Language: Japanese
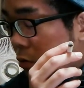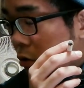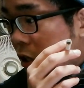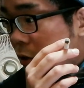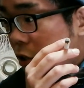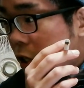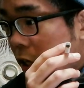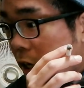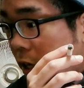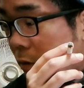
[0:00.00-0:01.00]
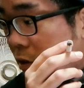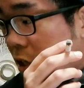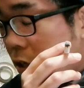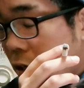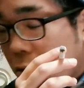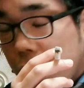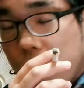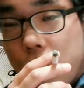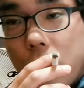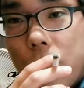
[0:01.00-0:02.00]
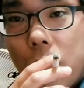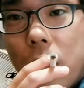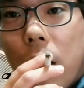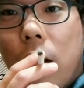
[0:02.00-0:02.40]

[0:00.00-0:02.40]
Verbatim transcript: 撮り直して何回も聞いたら撮り直してみたいな